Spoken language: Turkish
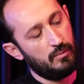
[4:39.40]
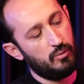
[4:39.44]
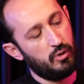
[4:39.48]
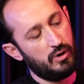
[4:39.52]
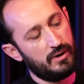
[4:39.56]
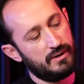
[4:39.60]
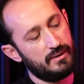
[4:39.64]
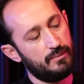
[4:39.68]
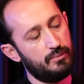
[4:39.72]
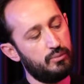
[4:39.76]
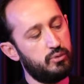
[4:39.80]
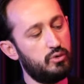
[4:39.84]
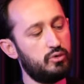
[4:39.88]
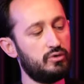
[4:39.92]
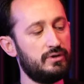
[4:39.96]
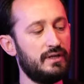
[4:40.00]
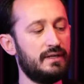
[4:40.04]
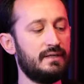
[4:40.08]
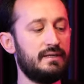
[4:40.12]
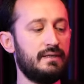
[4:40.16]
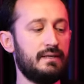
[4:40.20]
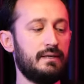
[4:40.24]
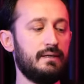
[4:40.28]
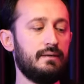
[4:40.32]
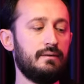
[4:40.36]
Bu arada
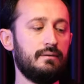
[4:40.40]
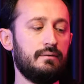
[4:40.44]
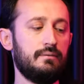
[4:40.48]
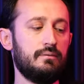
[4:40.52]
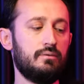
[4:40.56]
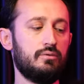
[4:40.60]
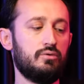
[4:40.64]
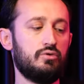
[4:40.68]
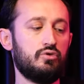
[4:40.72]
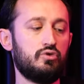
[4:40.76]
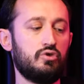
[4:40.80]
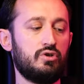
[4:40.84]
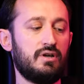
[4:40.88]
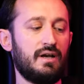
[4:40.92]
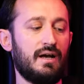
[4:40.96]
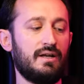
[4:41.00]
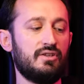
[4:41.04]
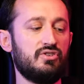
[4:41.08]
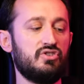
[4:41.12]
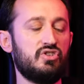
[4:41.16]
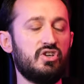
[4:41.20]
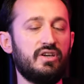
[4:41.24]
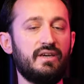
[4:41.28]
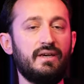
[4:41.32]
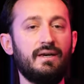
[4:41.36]
buradaki şu
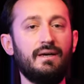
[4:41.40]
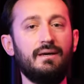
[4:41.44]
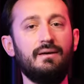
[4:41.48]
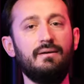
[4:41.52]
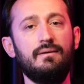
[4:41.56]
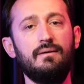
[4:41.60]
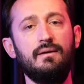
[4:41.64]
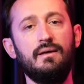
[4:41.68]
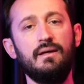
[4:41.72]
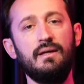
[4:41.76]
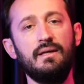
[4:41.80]
kancaya